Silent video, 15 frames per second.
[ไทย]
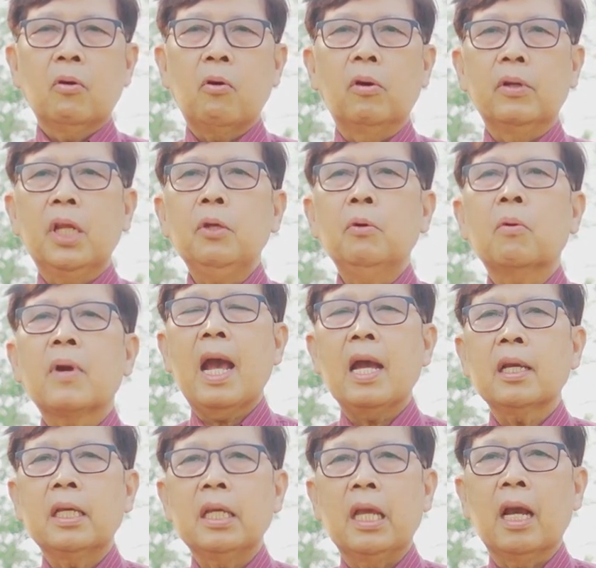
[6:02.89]
คนที่อข้า
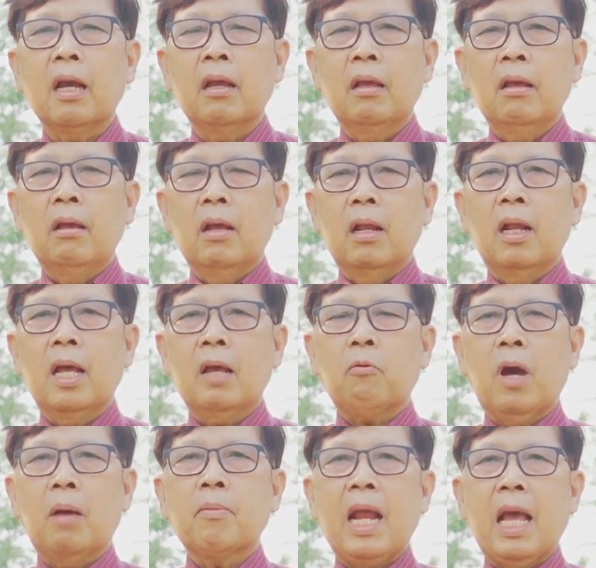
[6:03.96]
งเคียงและ
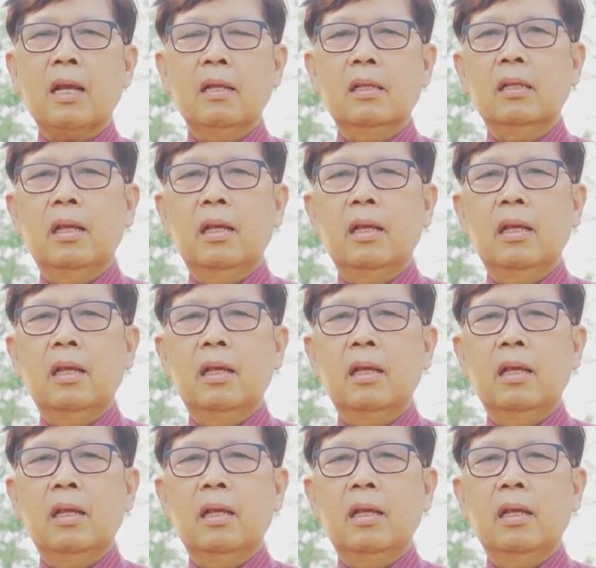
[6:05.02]
ความรัก